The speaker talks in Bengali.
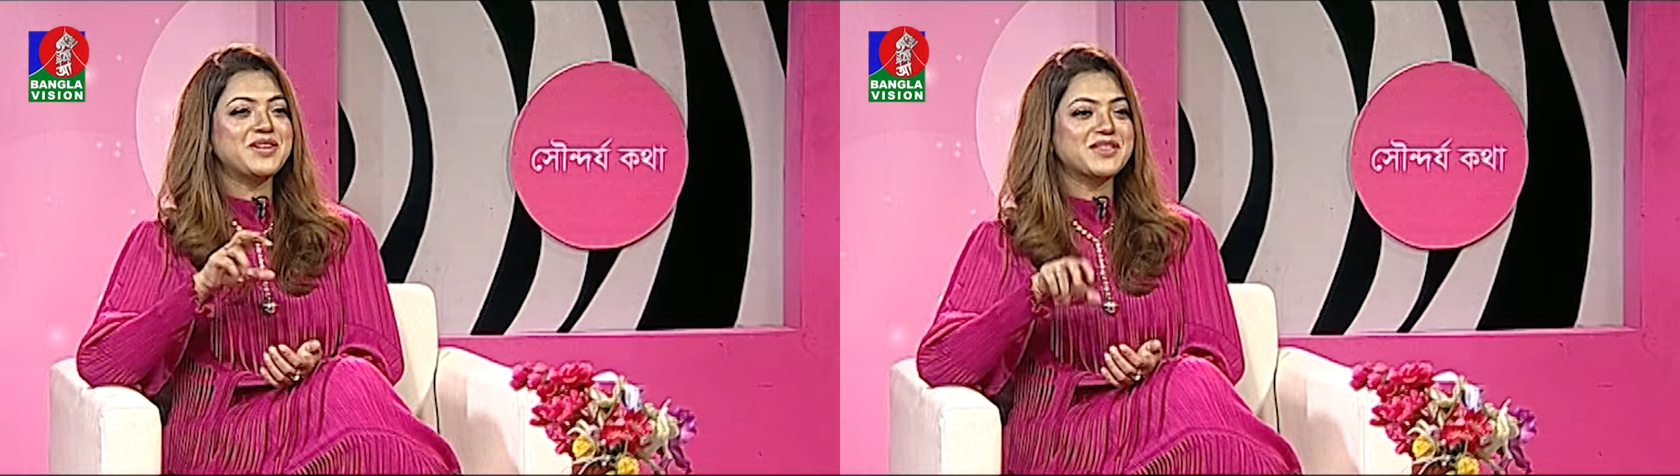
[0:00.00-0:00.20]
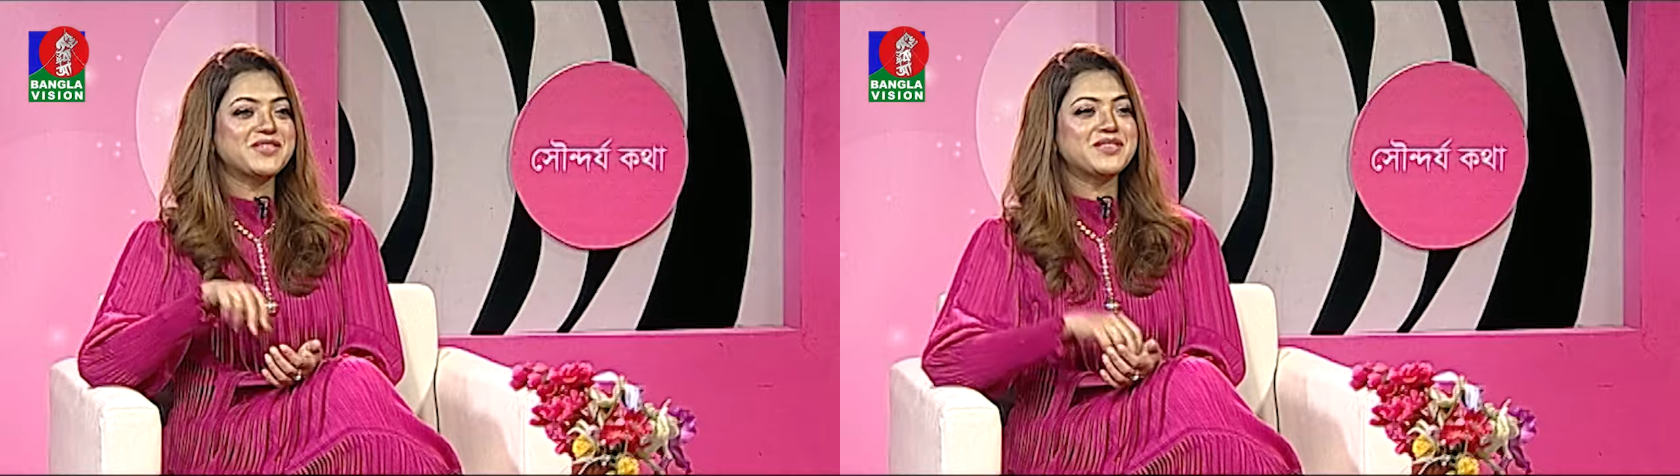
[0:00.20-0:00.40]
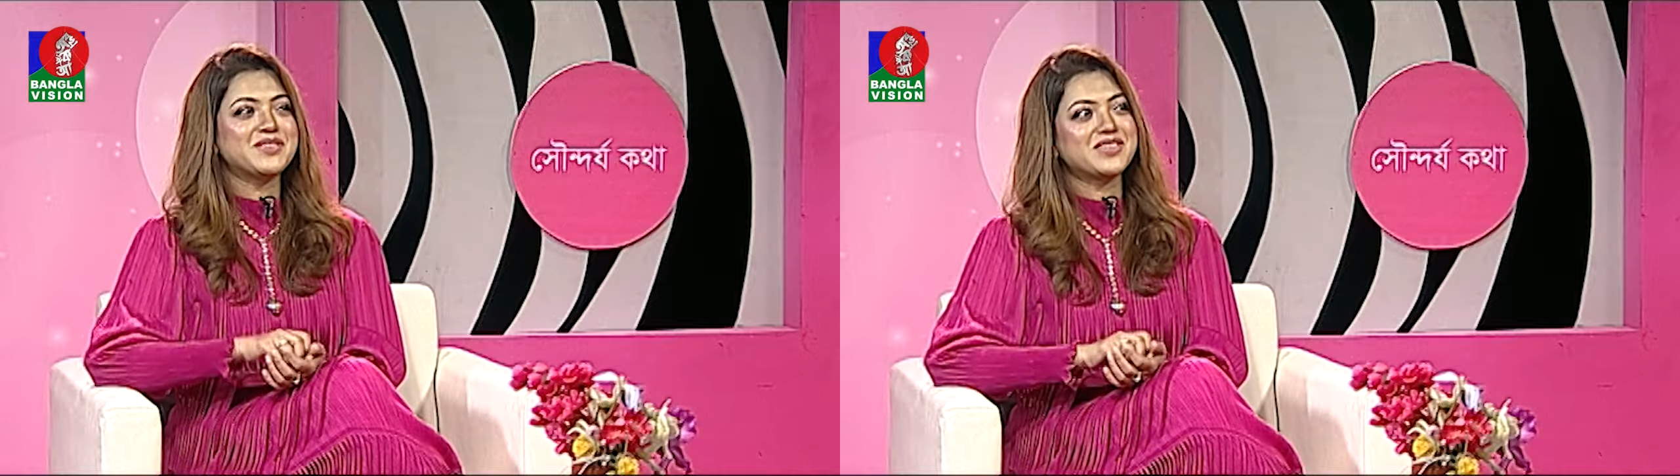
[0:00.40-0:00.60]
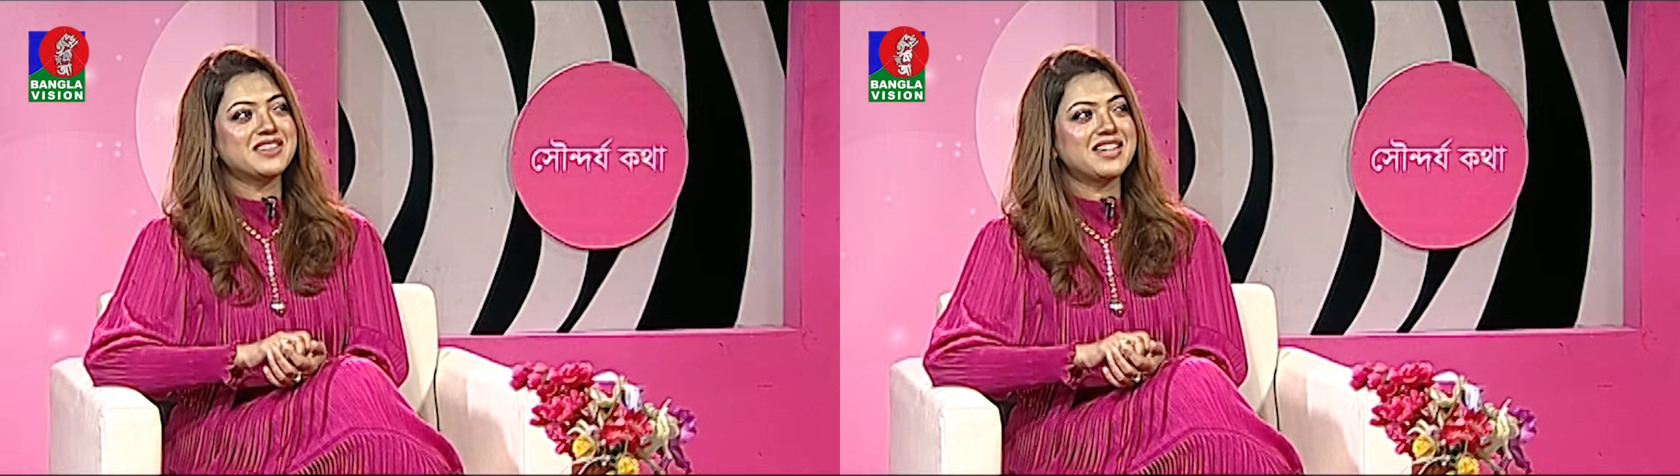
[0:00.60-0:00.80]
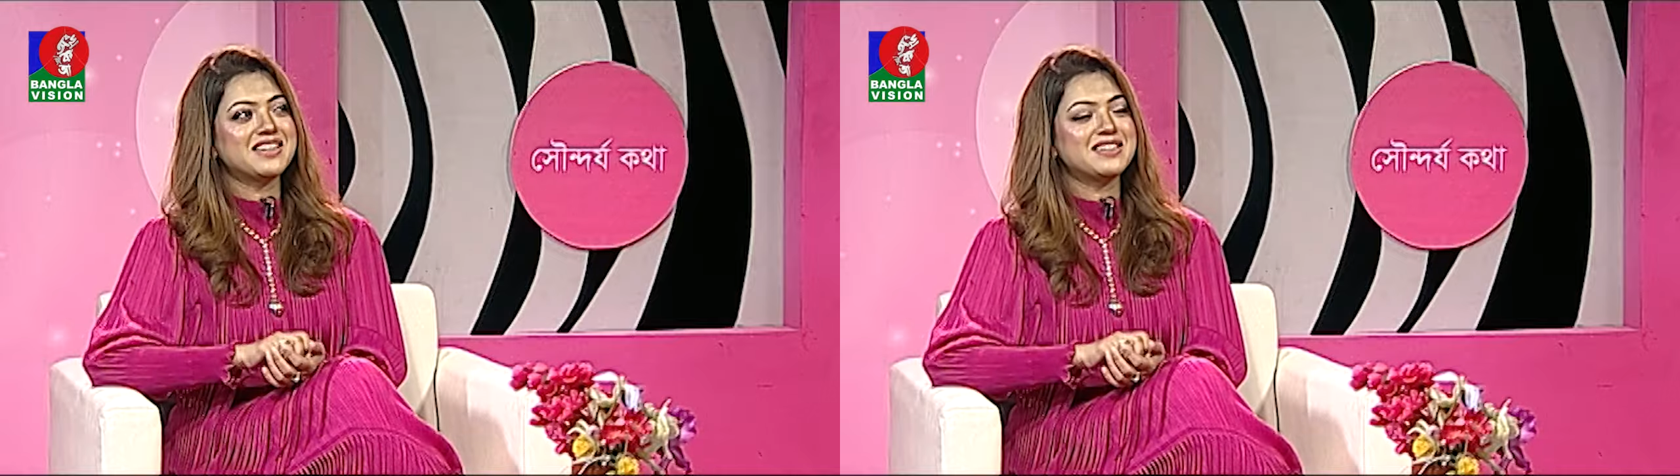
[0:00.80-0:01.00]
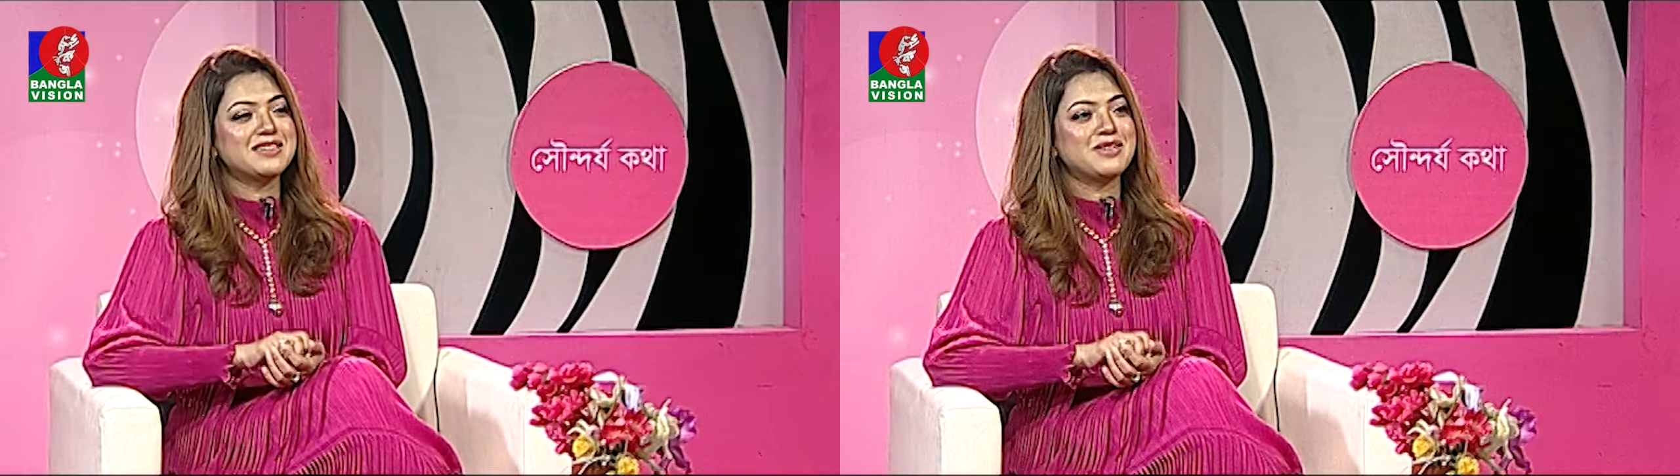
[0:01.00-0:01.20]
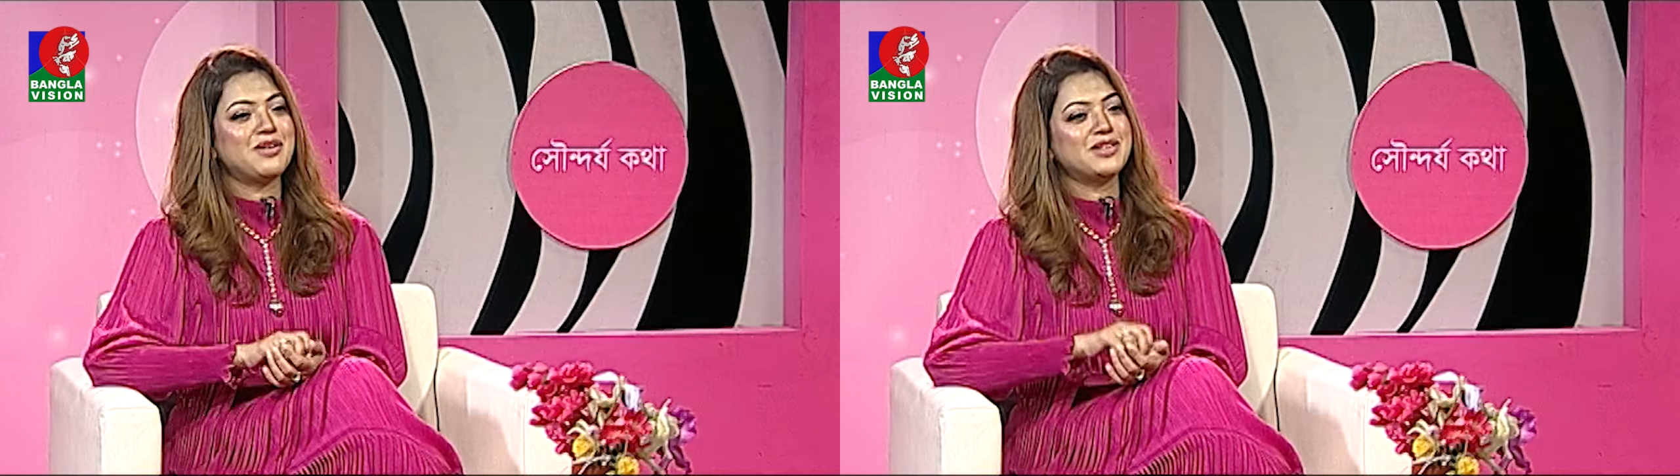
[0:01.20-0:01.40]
এভাবে করে দেখা যায় যে